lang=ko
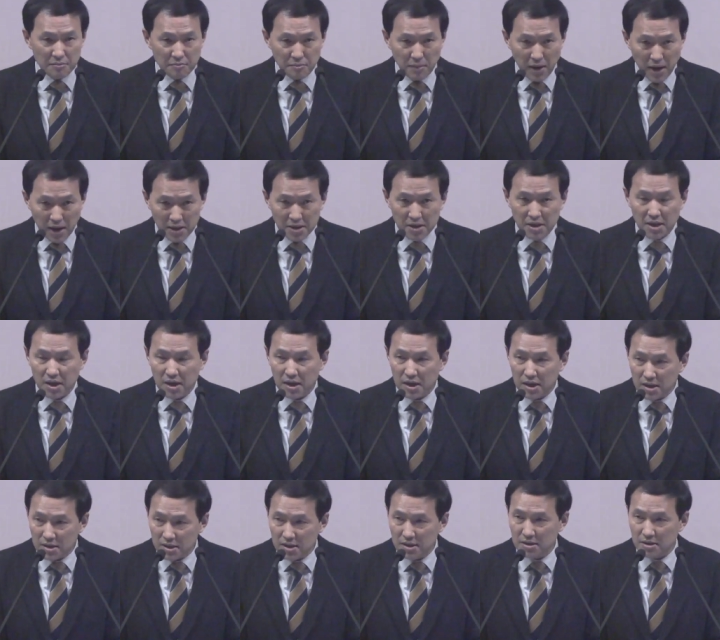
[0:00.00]

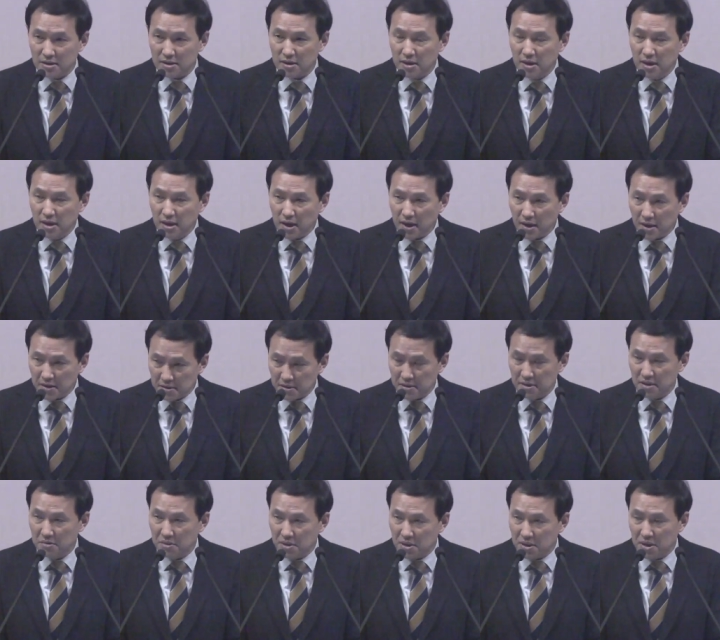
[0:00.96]
마귀의 일은
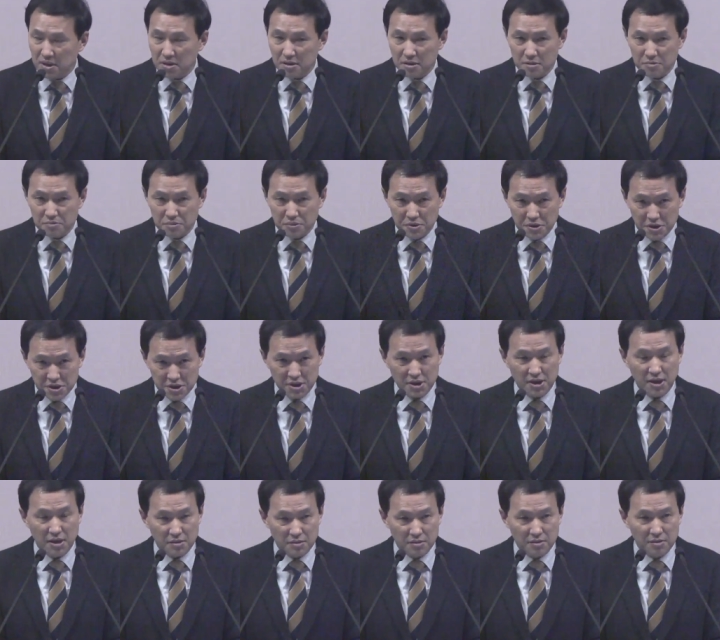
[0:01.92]
하나님에 대해서
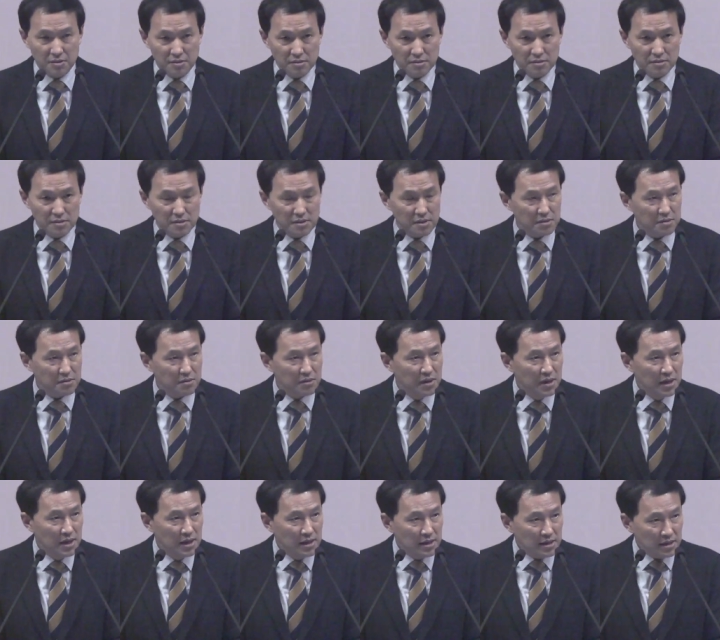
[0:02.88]
불신하고
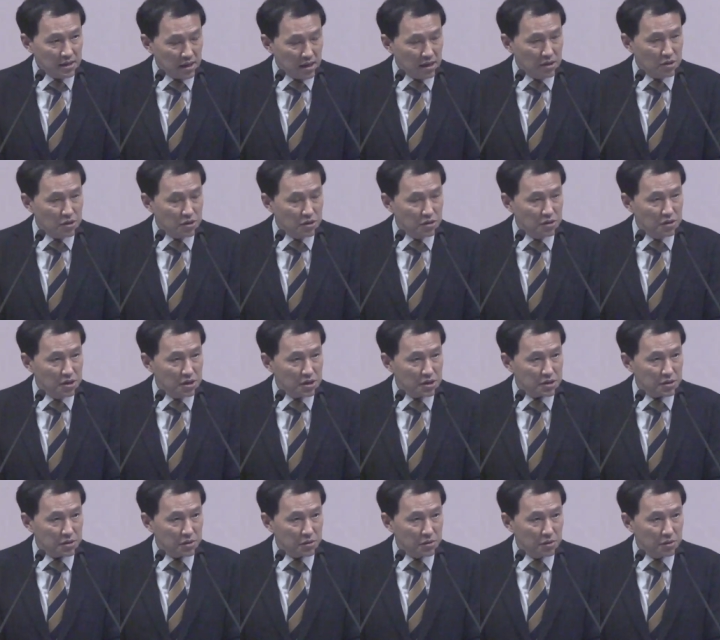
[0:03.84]
그리고 예수
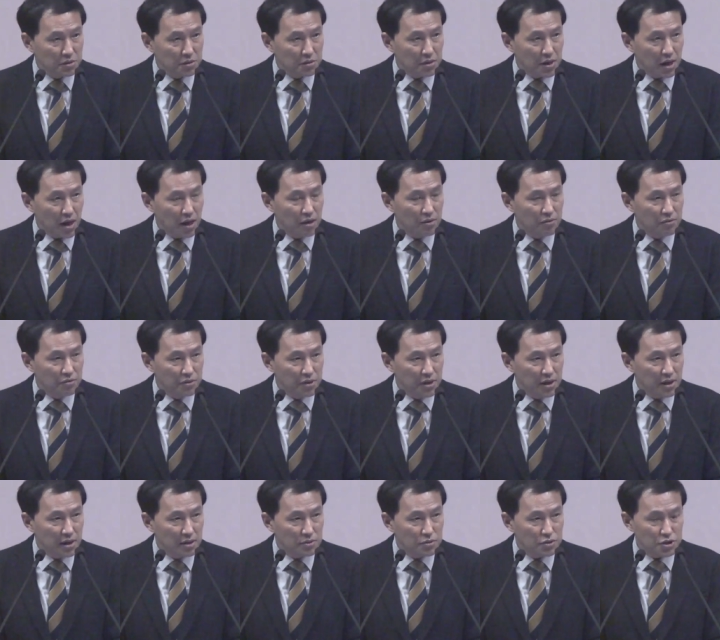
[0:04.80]
그리스도가
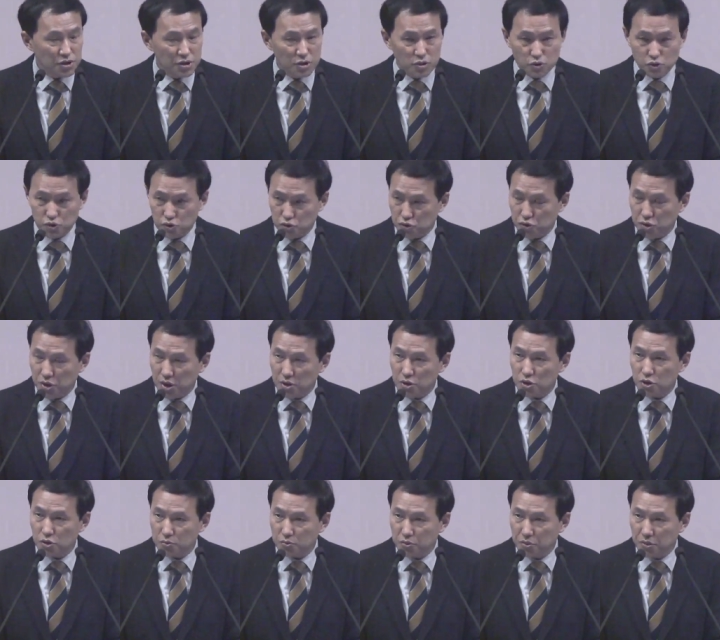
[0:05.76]
우리에게 주신 구원의
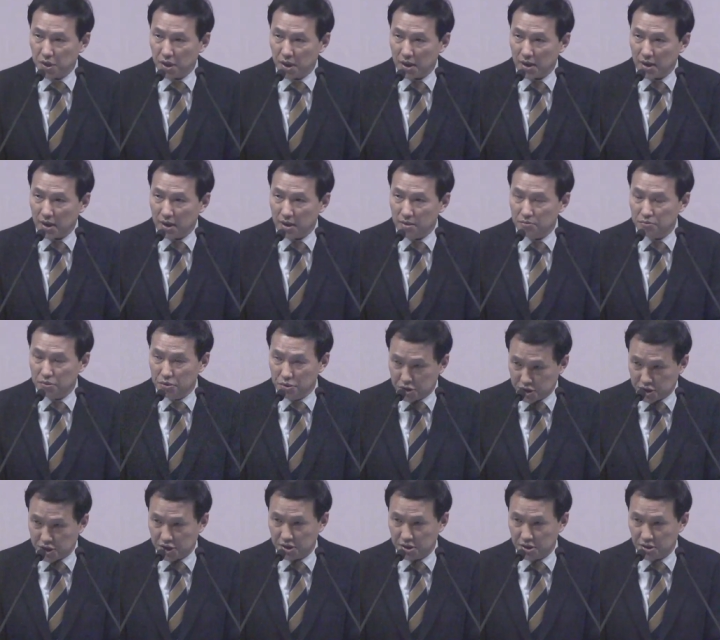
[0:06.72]
축복에 대한
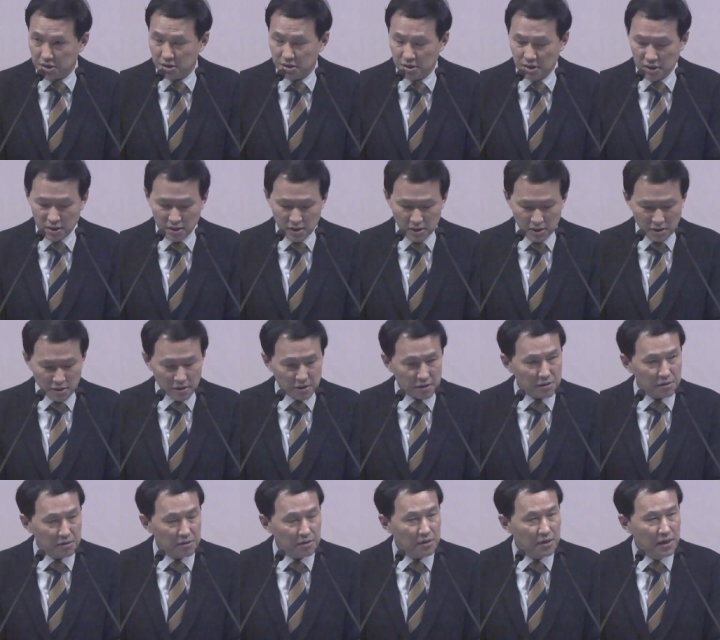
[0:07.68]
불신
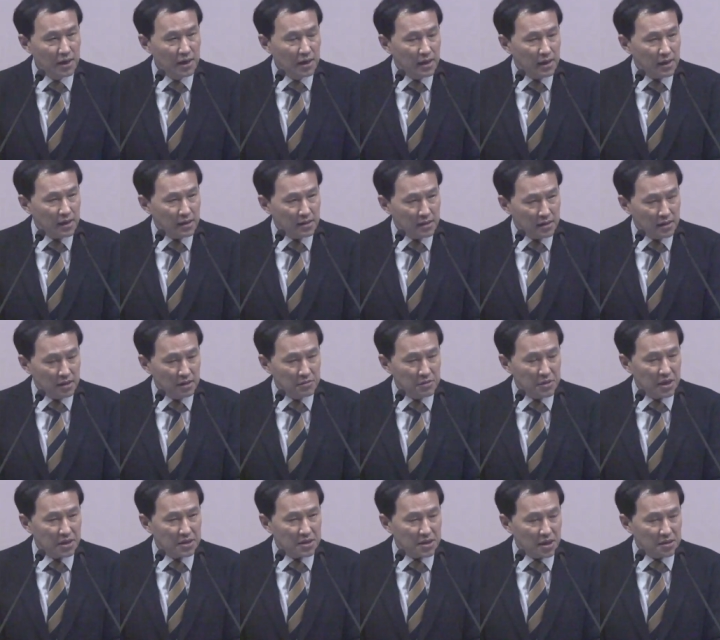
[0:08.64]
그리고
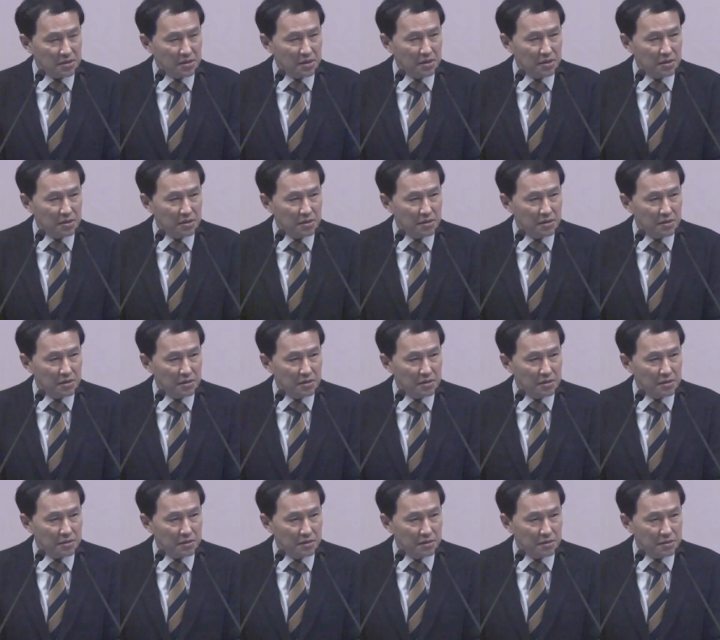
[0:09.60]
하나님의
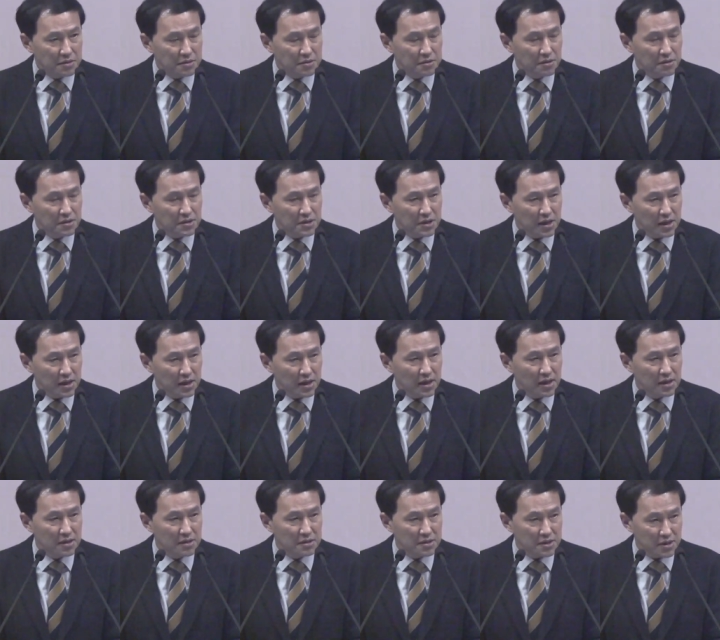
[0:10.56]
자녀로서
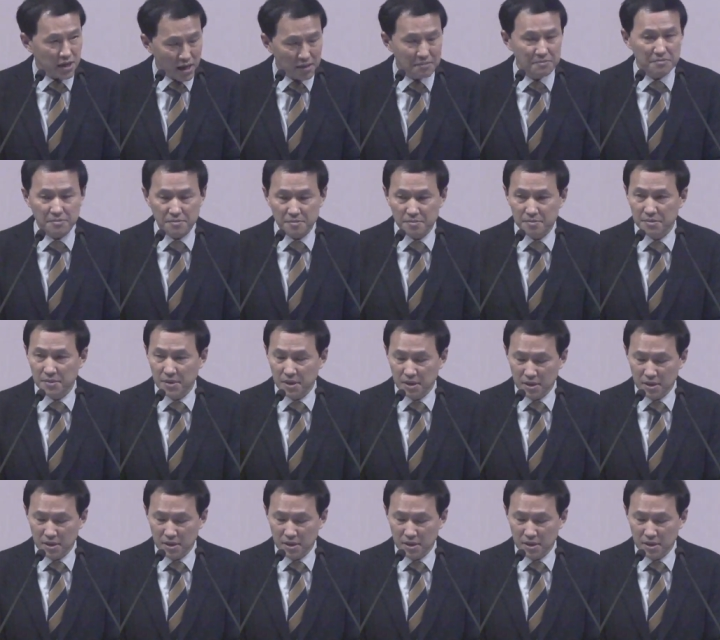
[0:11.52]
살아가는 삶